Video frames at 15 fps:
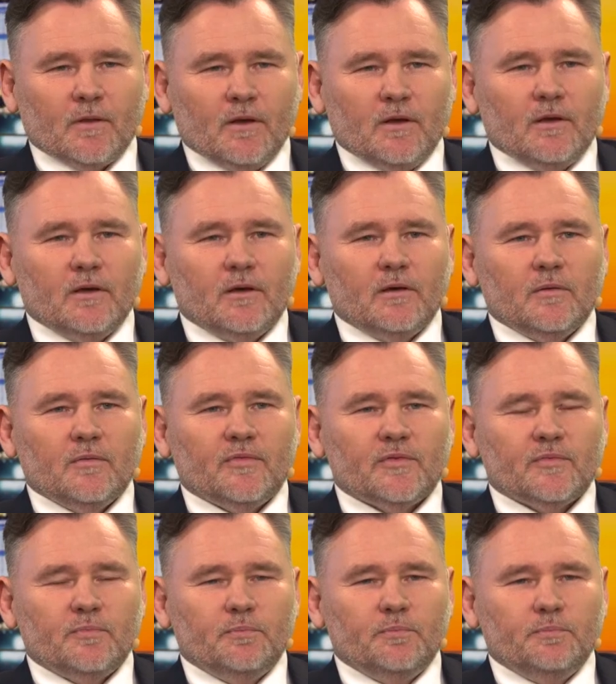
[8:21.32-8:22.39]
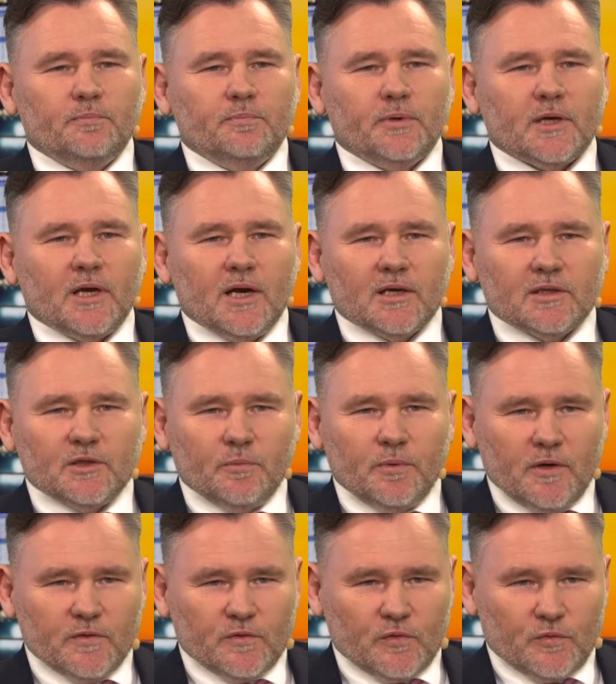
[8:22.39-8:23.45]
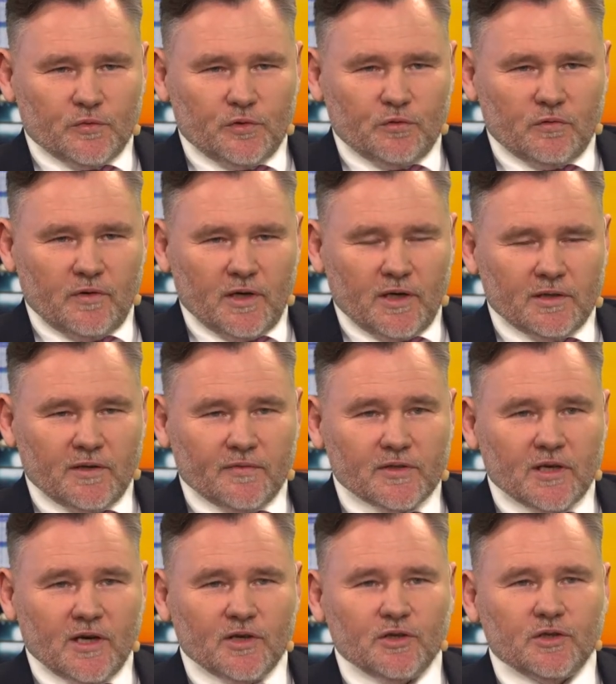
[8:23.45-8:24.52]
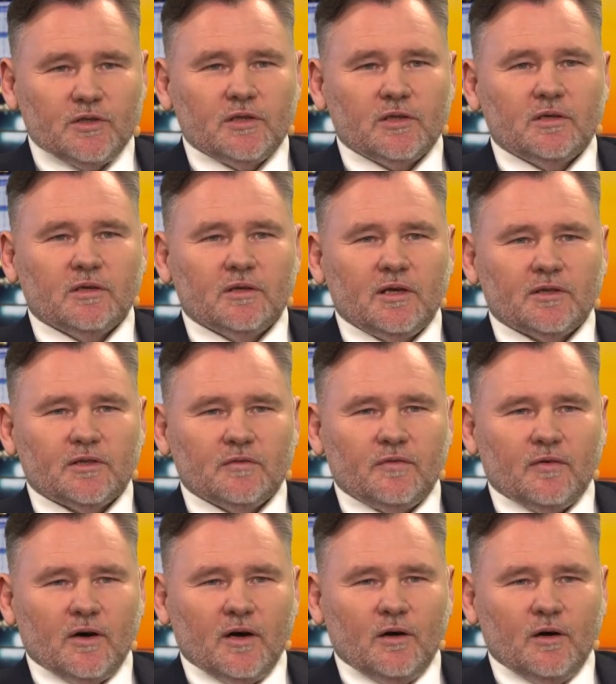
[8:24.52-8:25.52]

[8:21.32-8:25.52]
E, pragnę Państwu zwrócić uwagę na wskaźnik LTV,